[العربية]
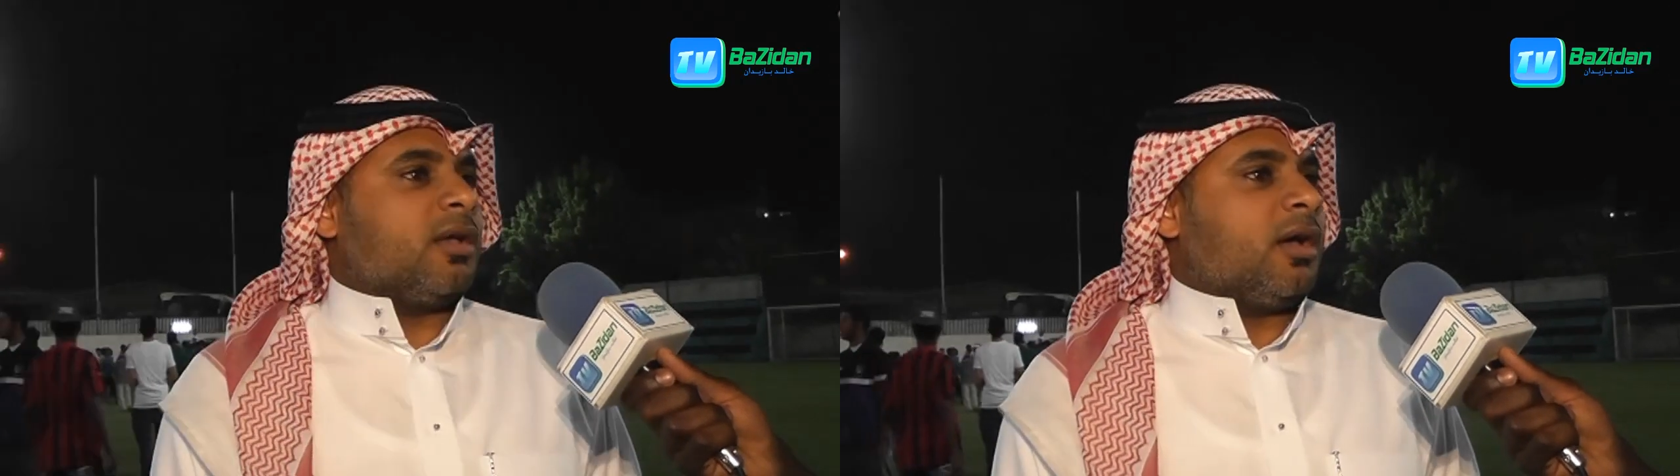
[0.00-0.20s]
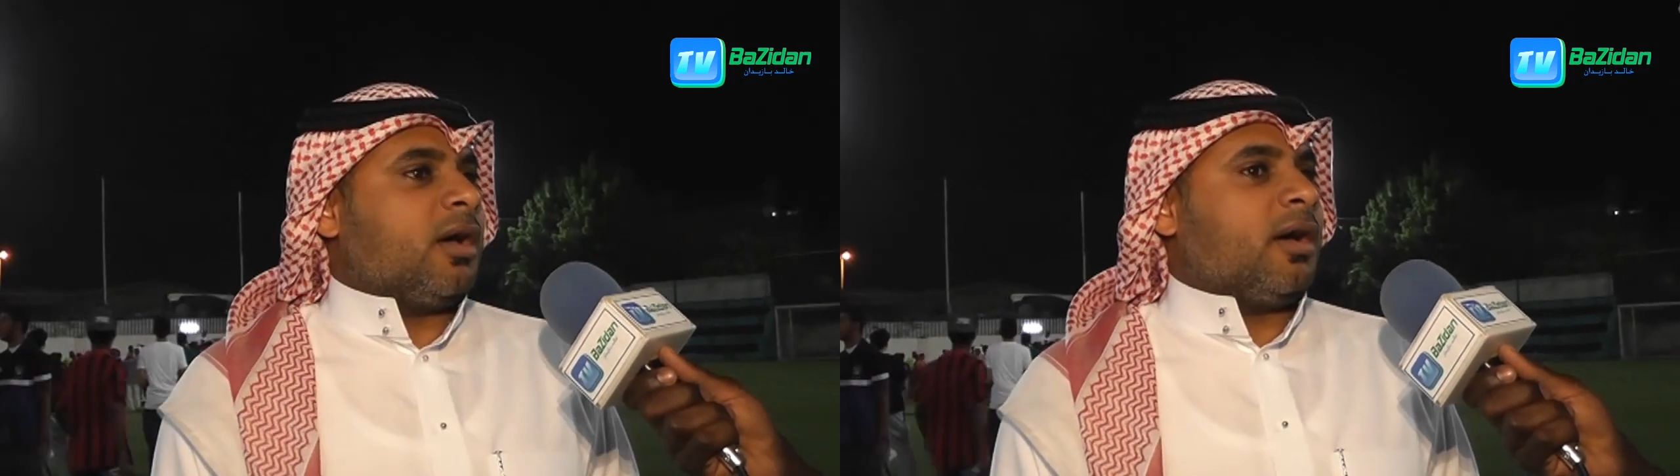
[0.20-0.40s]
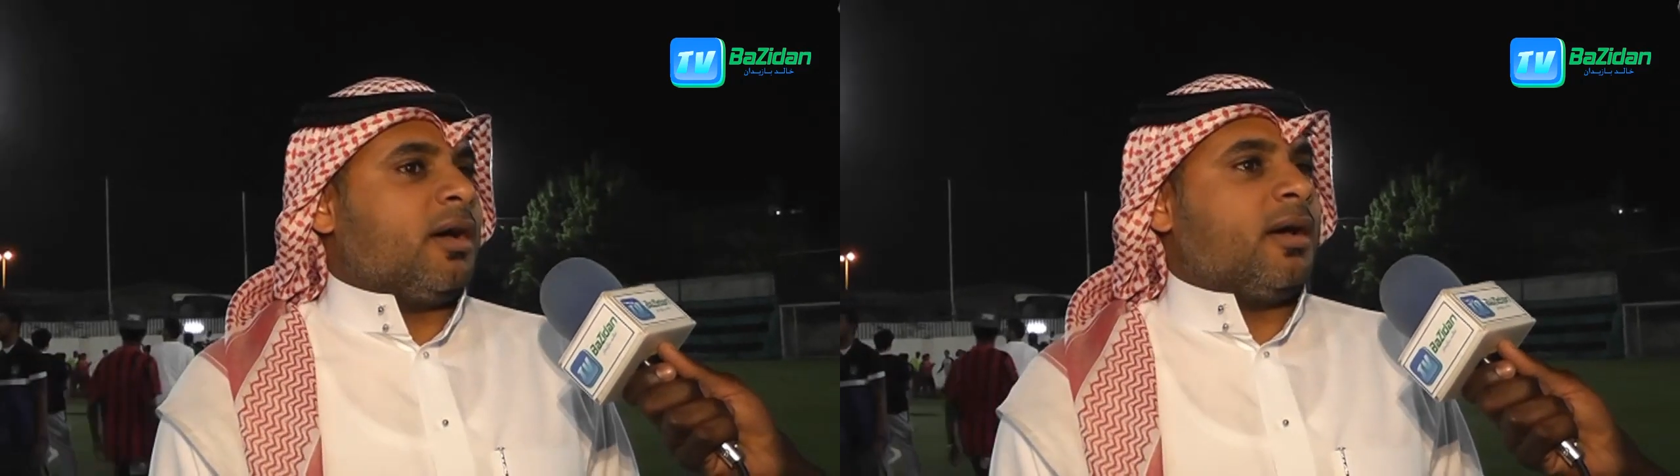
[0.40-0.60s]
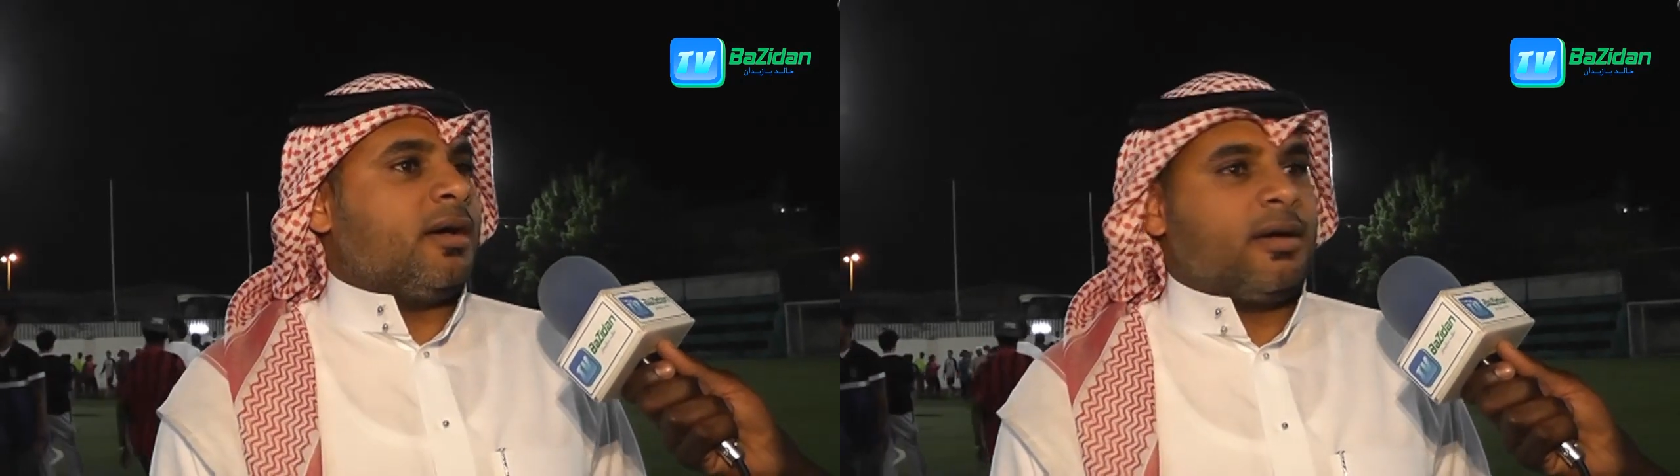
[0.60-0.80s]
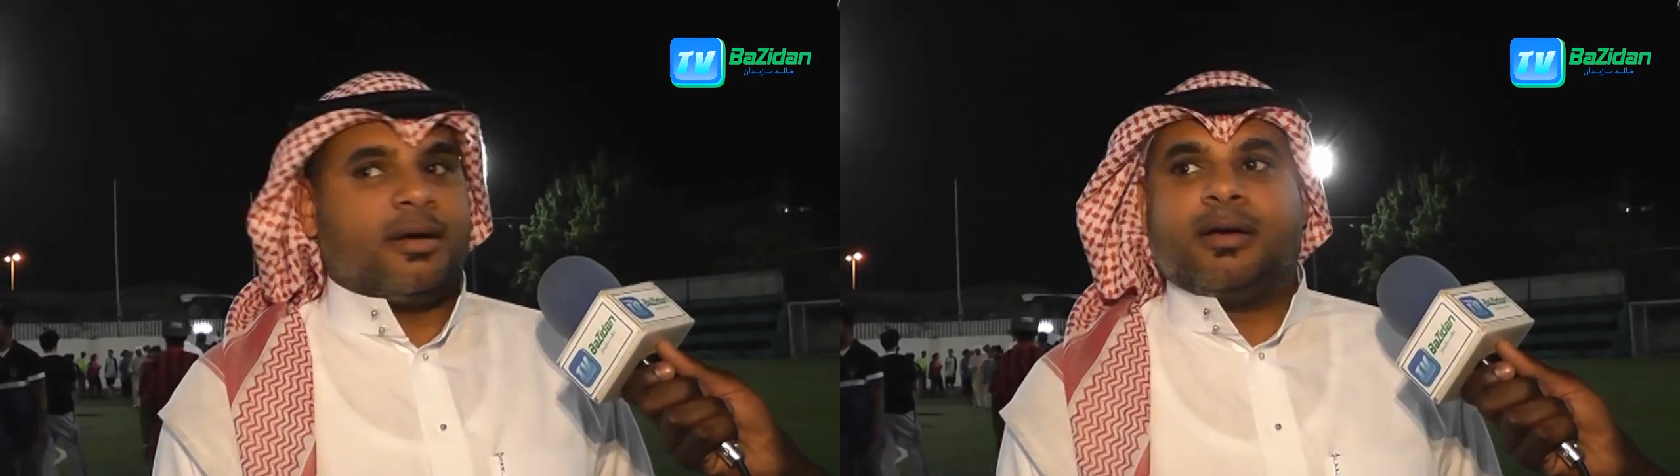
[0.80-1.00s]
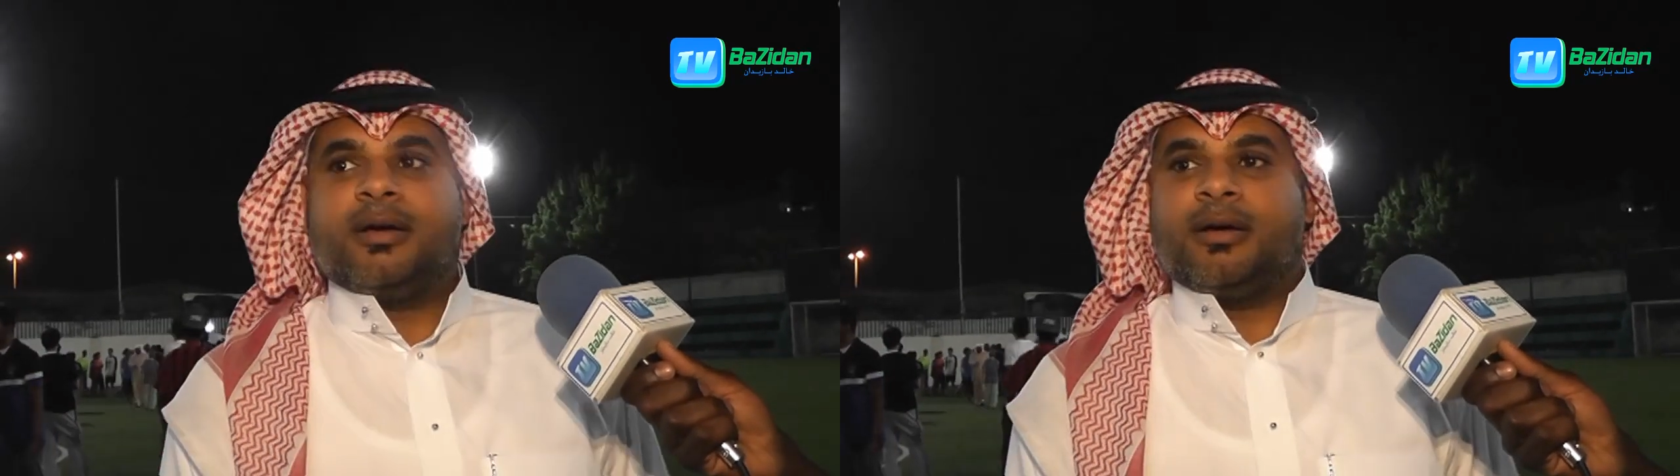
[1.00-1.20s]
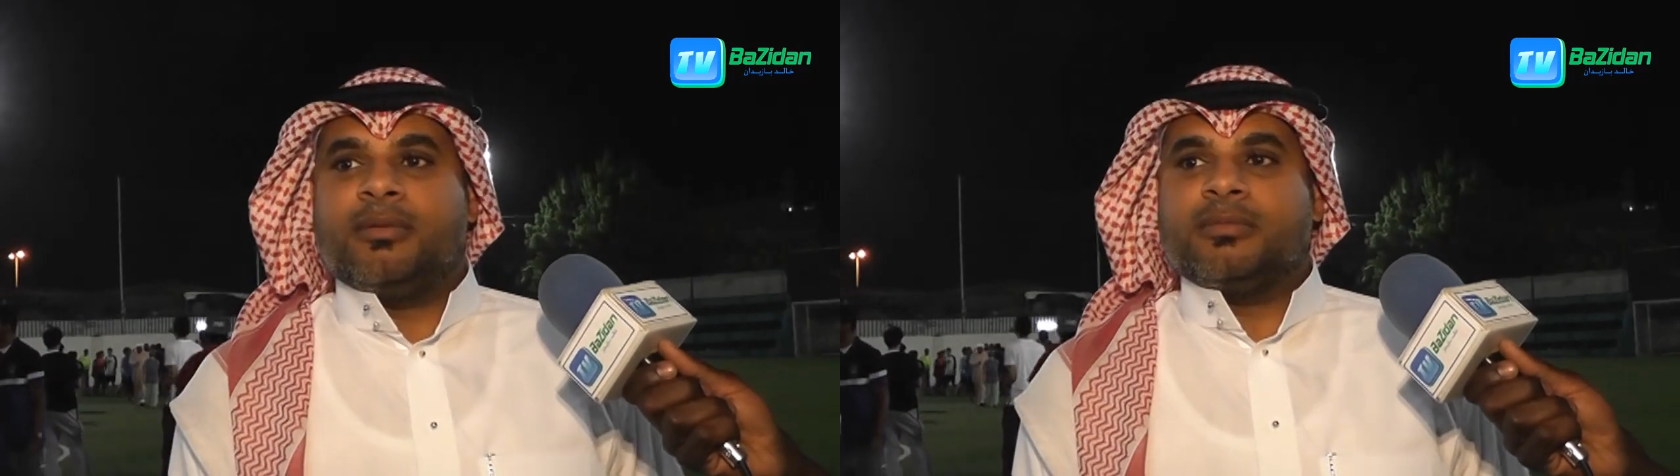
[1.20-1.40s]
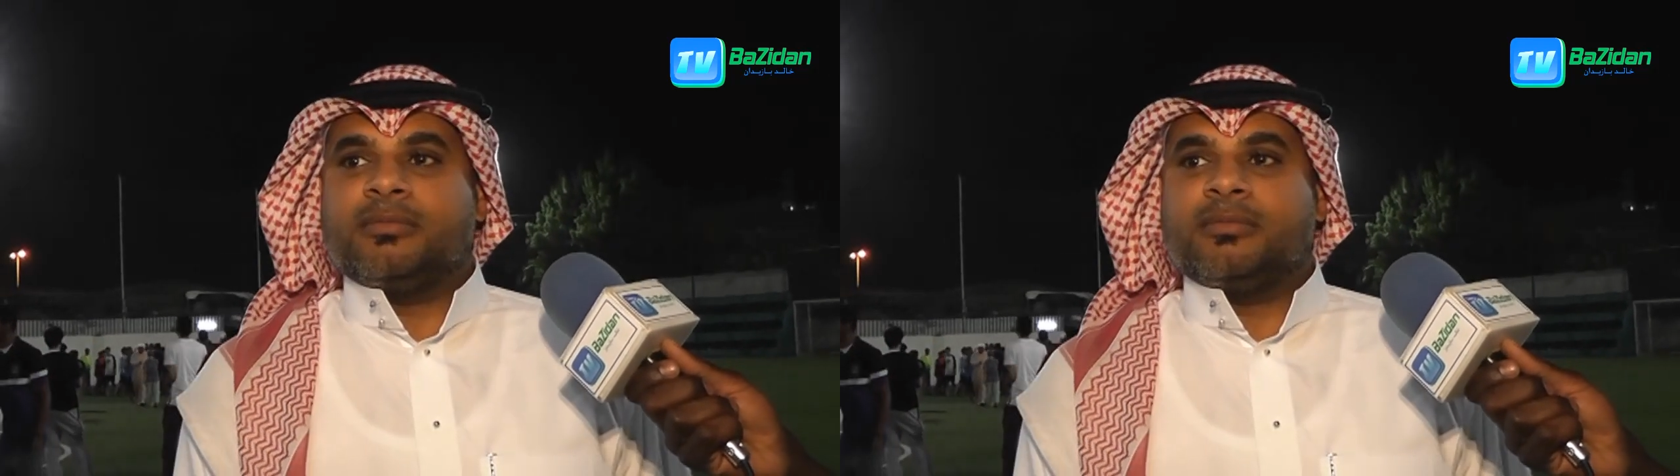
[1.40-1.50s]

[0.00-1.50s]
آه،